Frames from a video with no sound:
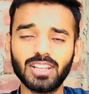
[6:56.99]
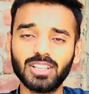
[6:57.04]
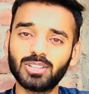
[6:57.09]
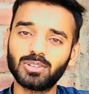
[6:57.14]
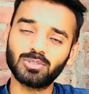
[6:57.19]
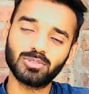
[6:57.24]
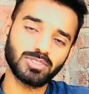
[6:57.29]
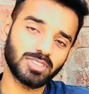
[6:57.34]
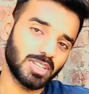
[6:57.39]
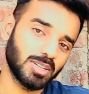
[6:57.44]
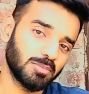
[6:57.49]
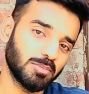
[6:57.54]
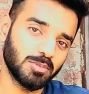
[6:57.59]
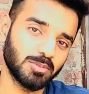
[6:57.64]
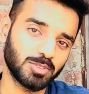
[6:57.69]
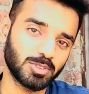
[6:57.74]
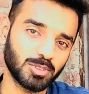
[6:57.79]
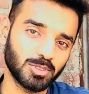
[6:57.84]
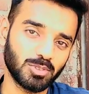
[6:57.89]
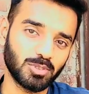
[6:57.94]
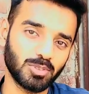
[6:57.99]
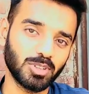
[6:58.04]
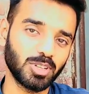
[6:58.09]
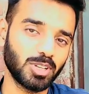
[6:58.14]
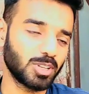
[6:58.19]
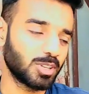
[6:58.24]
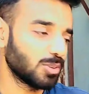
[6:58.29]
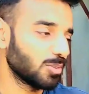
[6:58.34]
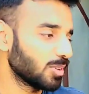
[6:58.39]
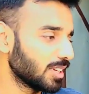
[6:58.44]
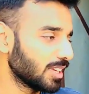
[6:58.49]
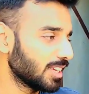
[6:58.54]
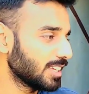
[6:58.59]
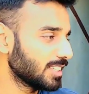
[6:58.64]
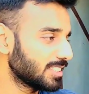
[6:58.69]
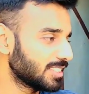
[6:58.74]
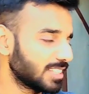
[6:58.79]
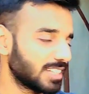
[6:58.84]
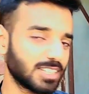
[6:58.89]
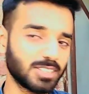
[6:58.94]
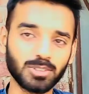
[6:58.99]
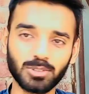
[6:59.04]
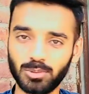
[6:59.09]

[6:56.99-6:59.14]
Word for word: उससे हम उसको तोड़ेंगे क्योंकि ये इस तरह तो